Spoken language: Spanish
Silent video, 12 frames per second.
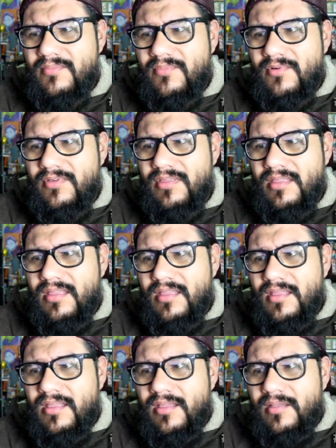muy
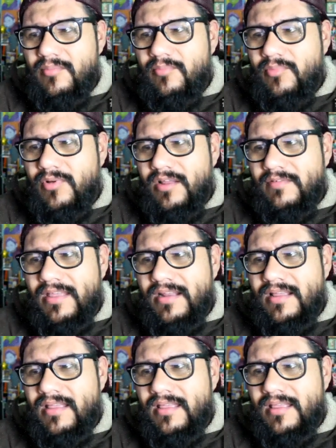pura
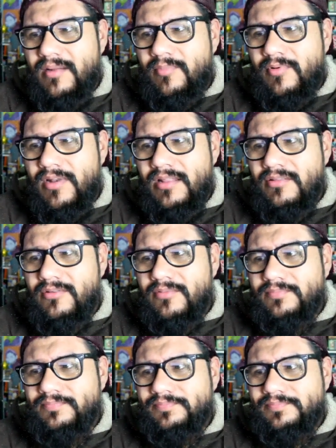verga y crapulento.